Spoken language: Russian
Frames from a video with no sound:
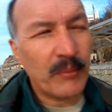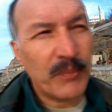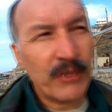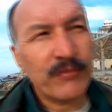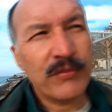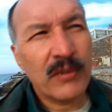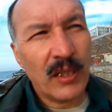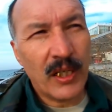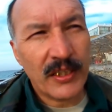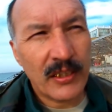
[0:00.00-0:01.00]
прибив
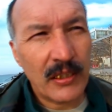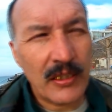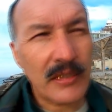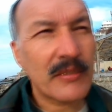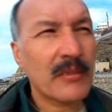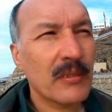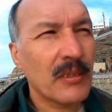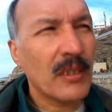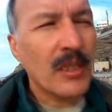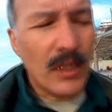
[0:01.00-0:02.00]

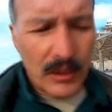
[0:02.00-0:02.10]
Ахиллес,